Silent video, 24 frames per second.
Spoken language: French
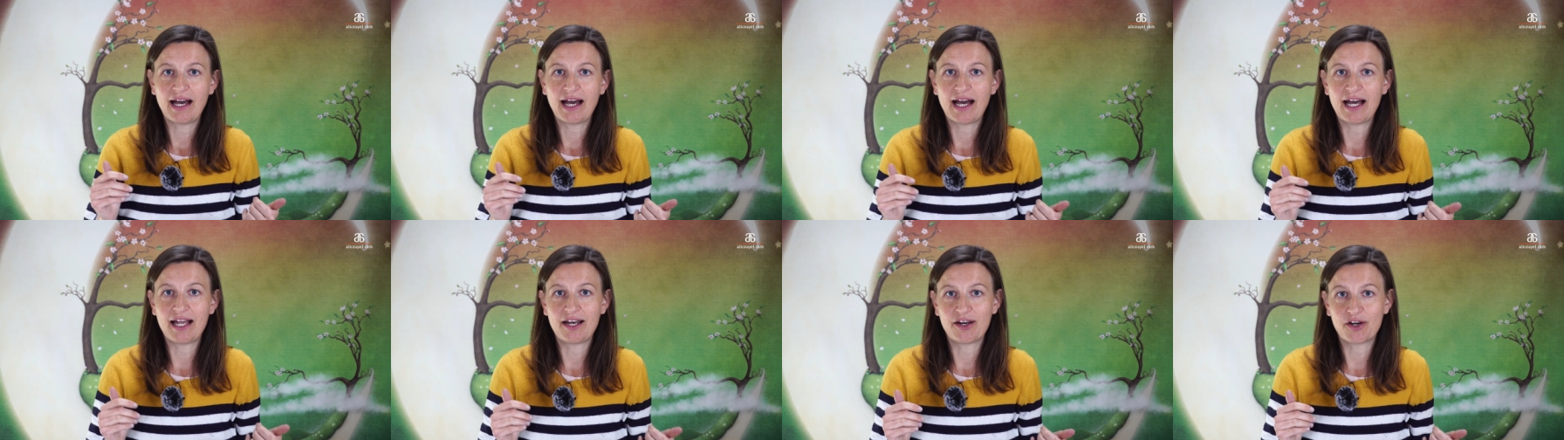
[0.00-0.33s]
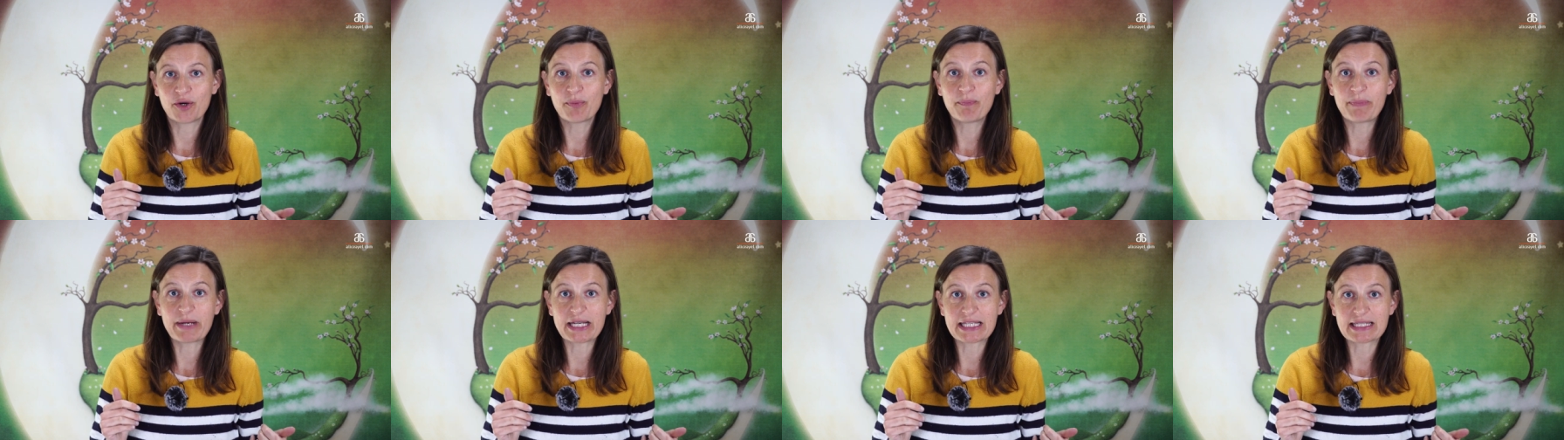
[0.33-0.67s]

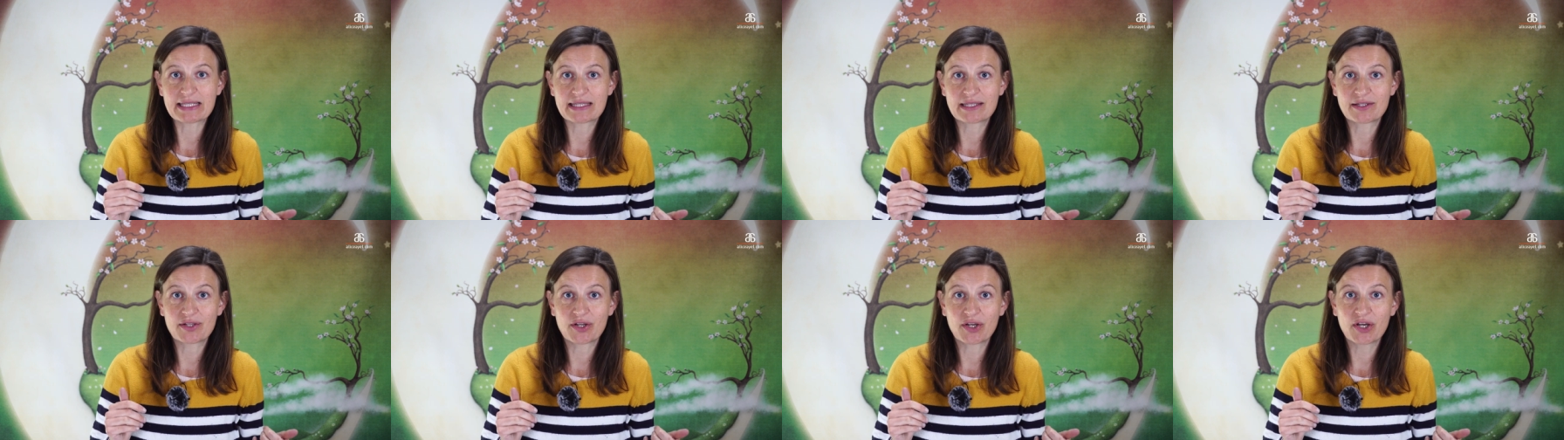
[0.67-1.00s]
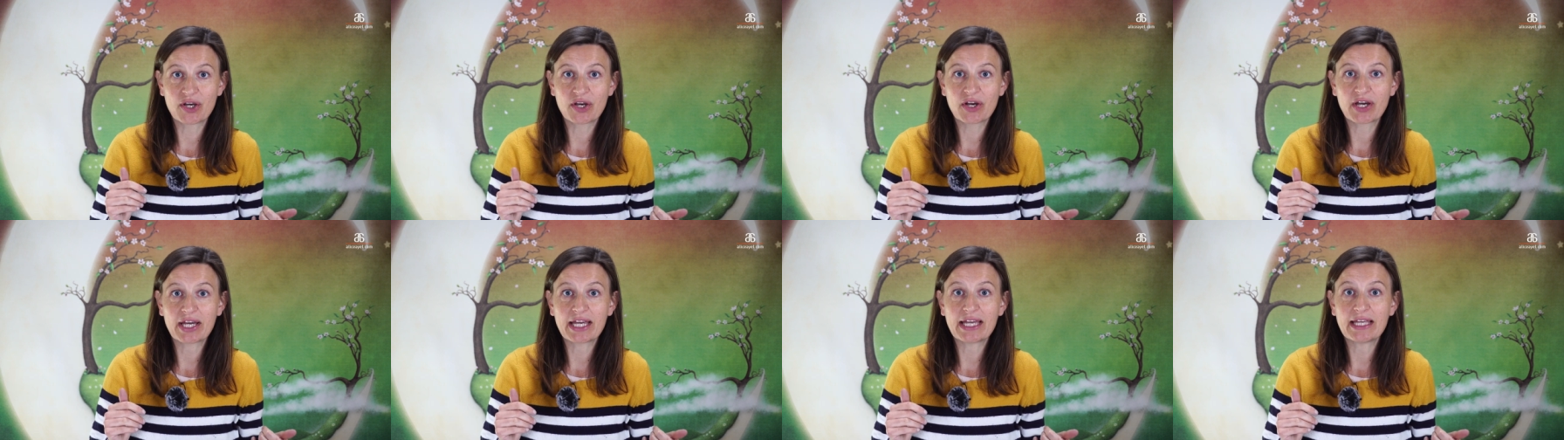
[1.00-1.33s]
Alors
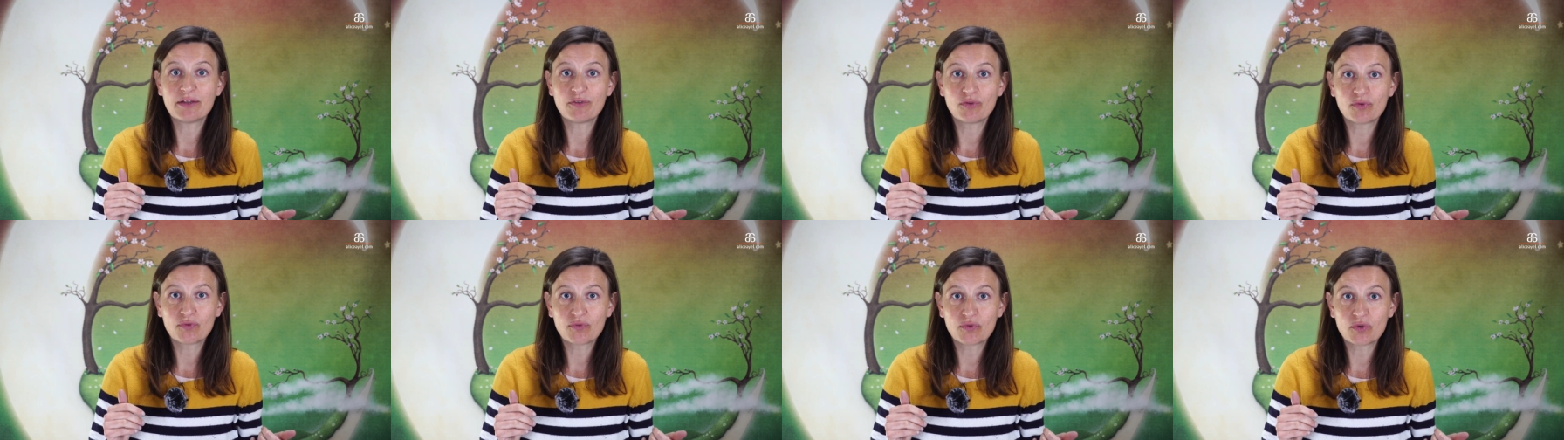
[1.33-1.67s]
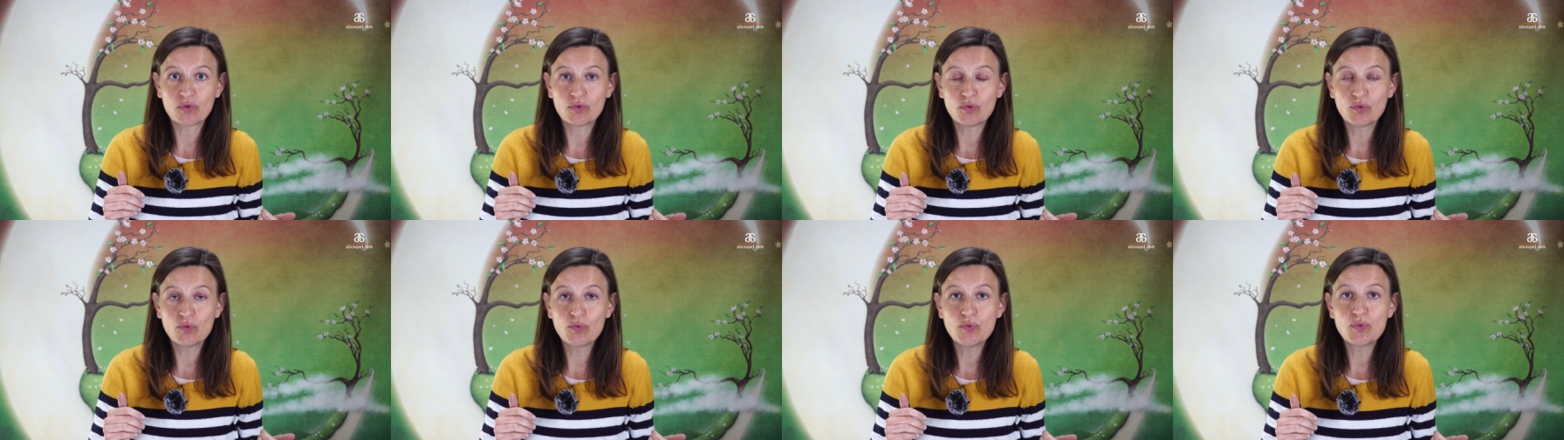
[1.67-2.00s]
Pasteur est
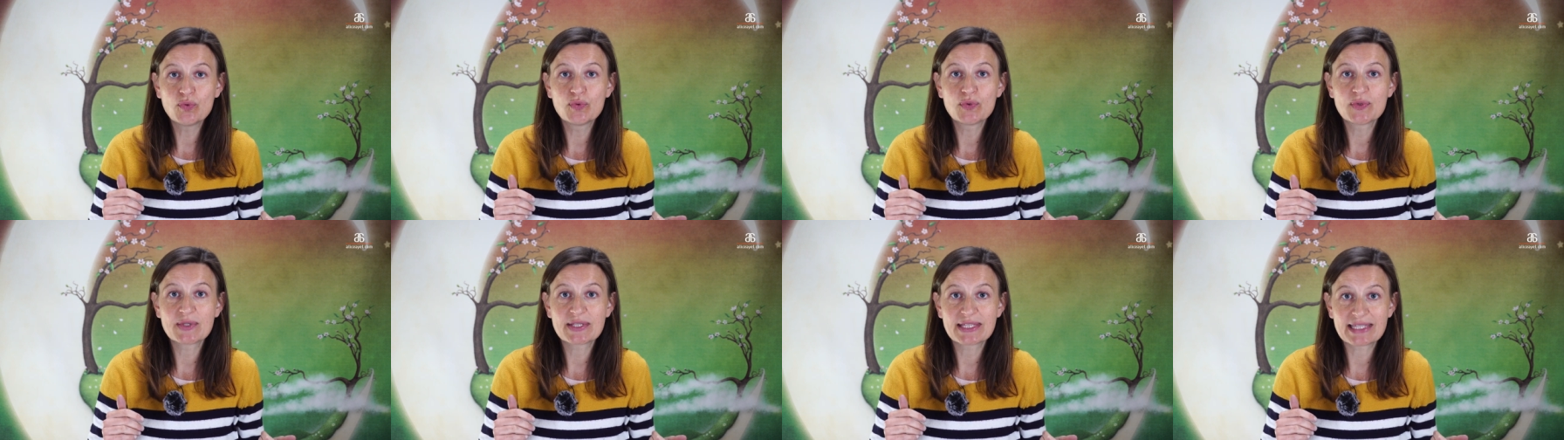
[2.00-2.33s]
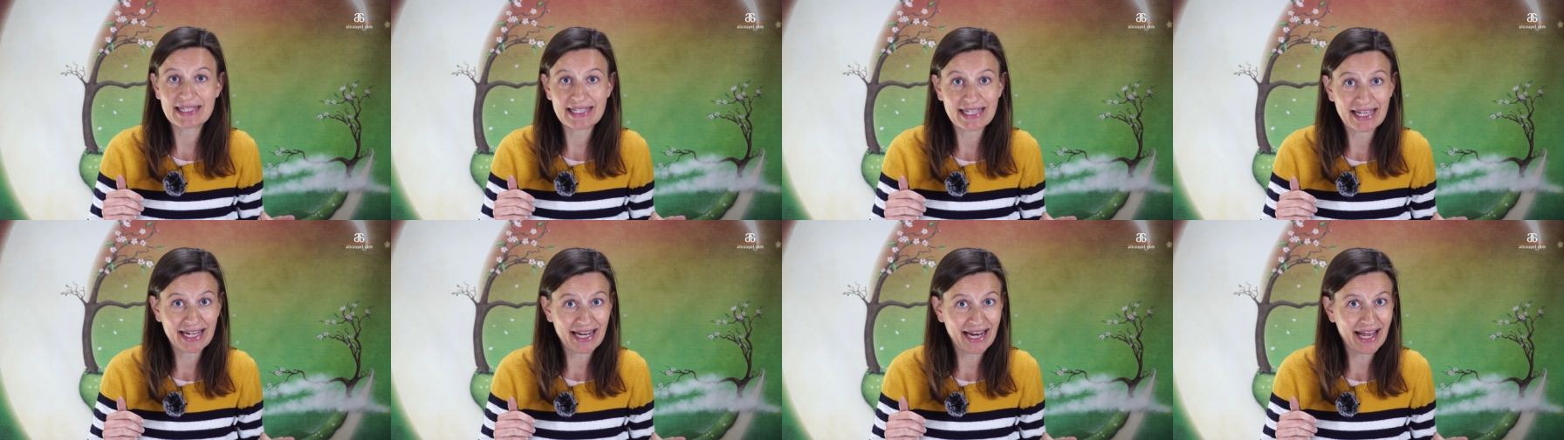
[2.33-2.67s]
devenu
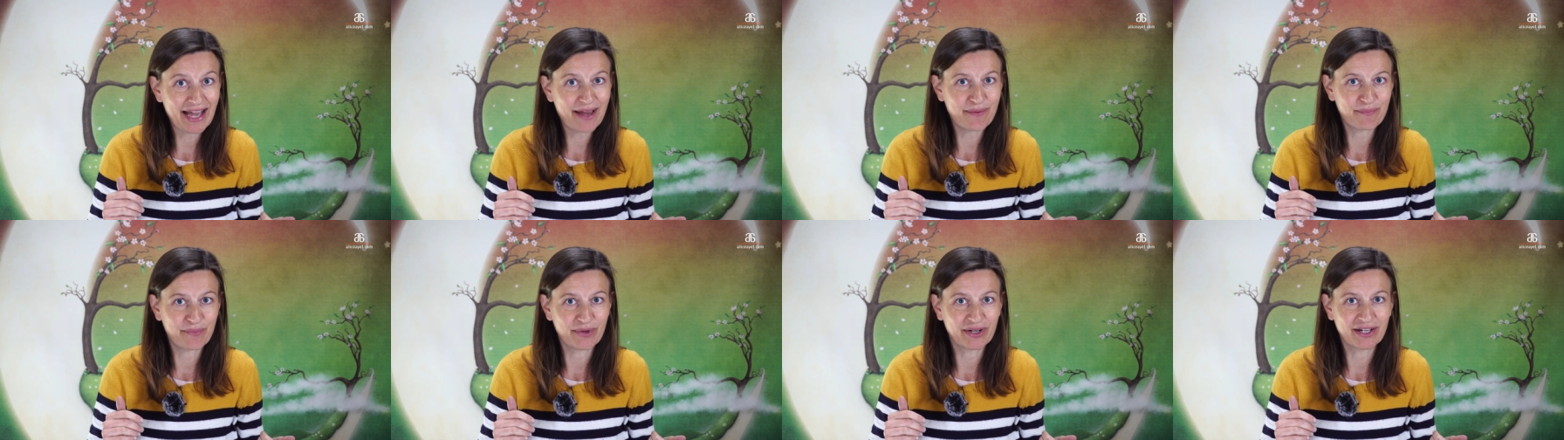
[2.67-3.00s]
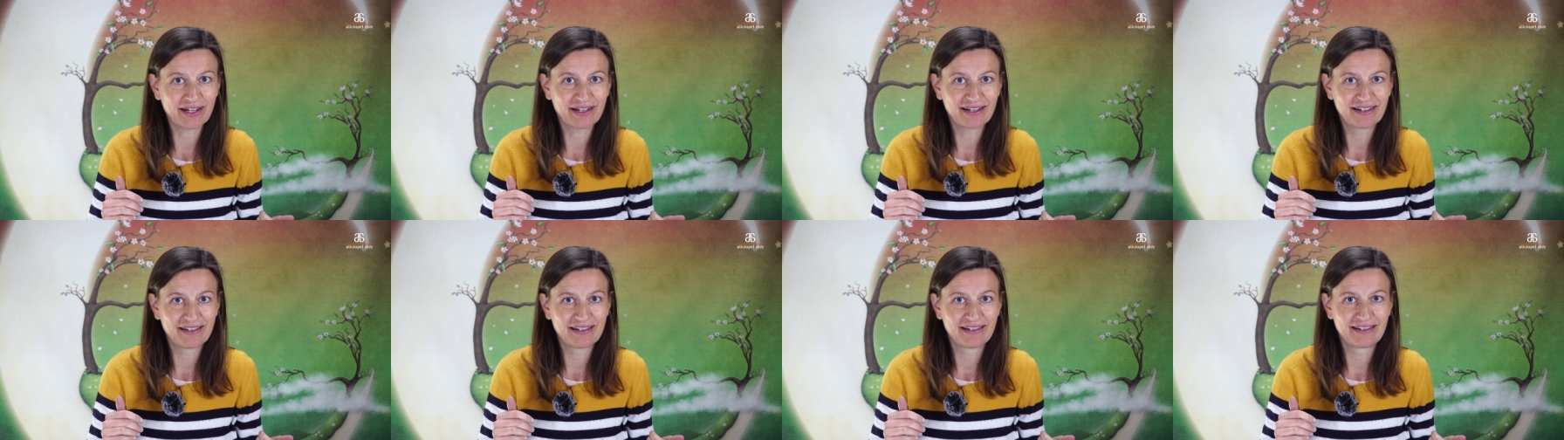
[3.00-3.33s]

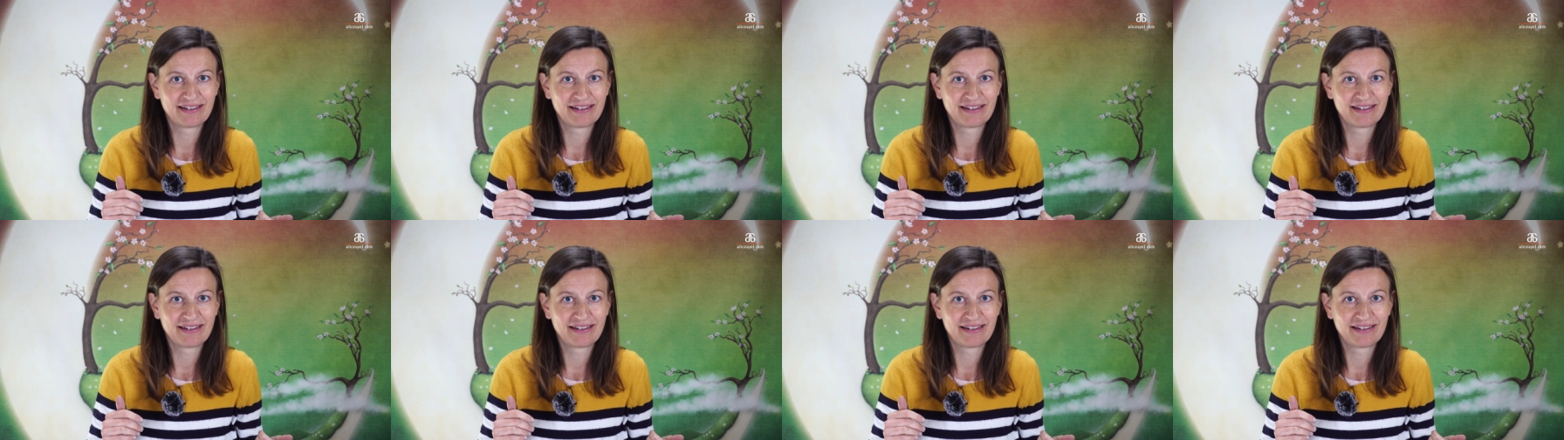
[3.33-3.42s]
célèbre.